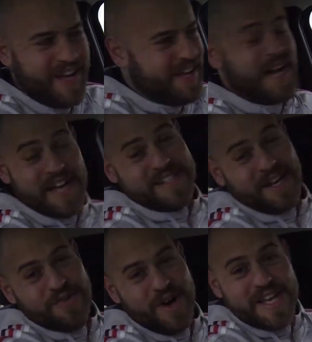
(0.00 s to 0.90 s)
ja, ich
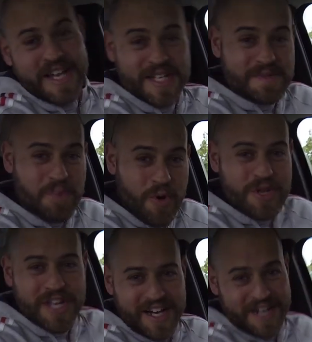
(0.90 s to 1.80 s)
sag nur, jedes
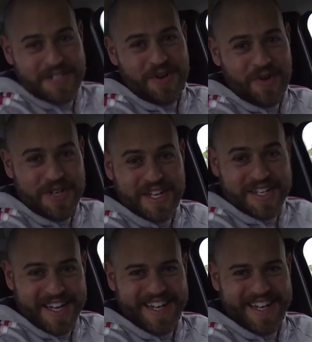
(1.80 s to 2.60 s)
Böhnchen ein Tönchen.